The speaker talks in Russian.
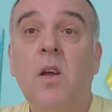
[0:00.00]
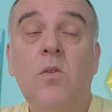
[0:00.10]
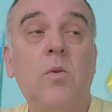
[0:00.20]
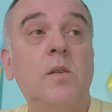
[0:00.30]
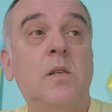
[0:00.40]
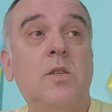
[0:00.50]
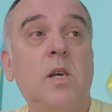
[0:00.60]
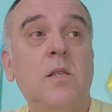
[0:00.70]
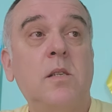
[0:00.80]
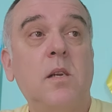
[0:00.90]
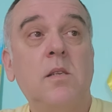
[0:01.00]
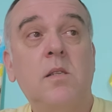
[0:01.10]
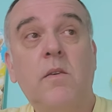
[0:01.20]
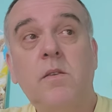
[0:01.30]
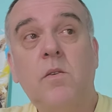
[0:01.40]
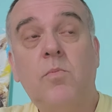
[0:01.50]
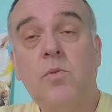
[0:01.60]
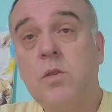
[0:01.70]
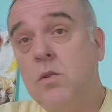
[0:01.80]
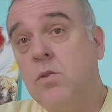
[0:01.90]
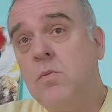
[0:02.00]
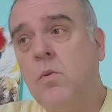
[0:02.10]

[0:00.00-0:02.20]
То есть сейчас ставится вопрос следующим